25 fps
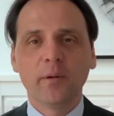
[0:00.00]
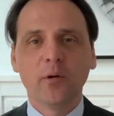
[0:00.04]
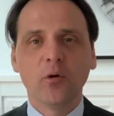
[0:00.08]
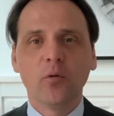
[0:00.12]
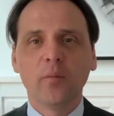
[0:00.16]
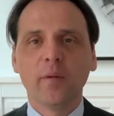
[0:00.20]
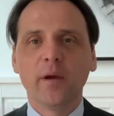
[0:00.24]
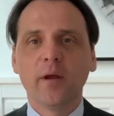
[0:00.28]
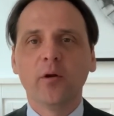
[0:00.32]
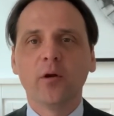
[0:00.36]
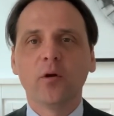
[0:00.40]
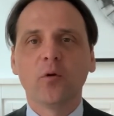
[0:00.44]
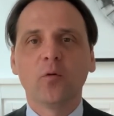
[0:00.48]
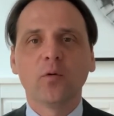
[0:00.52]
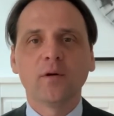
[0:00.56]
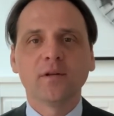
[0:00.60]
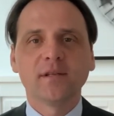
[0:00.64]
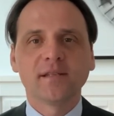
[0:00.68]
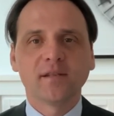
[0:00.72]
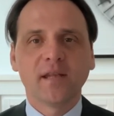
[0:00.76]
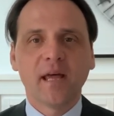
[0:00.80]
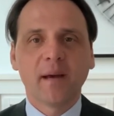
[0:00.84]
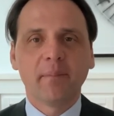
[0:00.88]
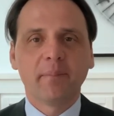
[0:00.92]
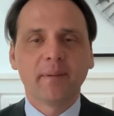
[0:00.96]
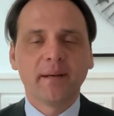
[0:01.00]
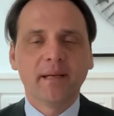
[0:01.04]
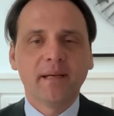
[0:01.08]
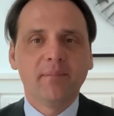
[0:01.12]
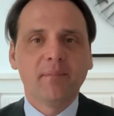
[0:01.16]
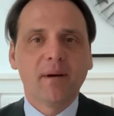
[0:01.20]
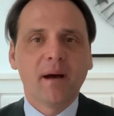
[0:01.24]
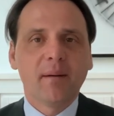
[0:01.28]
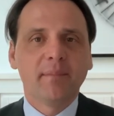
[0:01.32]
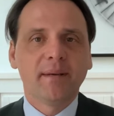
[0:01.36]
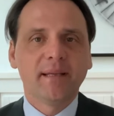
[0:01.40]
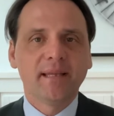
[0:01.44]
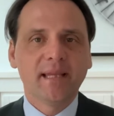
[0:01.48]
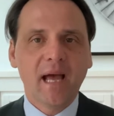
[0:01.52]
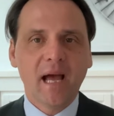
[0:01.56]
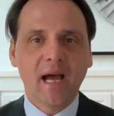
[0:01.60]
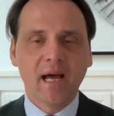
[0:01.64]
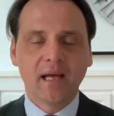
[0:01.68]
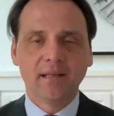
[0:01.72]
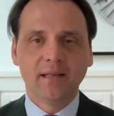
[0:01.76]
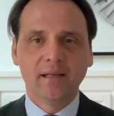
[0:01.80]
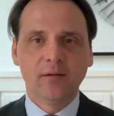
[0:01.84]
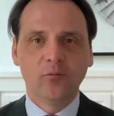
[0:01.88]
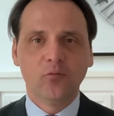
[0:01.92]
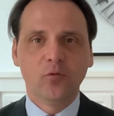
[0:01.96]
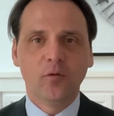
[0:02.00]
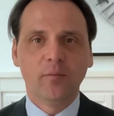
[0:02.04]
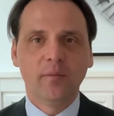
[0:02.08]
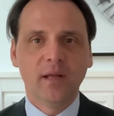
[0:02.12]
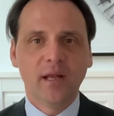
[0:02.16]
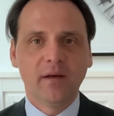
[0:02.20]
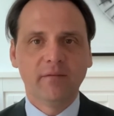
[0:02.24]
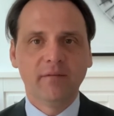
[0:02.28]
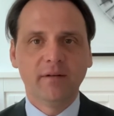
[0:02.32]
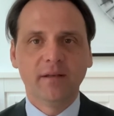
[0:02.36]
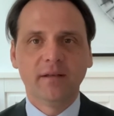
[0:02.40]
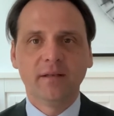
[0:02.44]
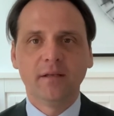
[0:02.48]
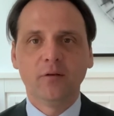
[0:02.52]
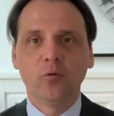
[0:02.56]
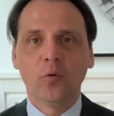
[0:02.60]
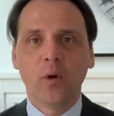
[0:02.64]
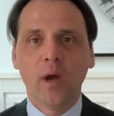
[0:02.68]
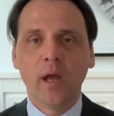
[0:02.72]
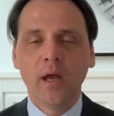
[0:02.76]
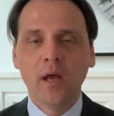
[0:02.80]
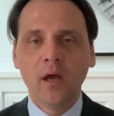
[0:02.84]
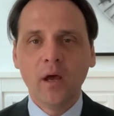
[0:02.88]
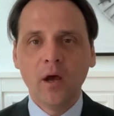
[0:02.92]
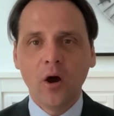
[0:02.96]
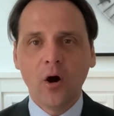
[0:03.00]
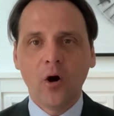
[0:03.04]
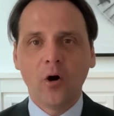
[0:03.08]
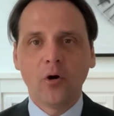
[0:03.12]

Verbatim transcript: perlomeno in questa prima metà del 2022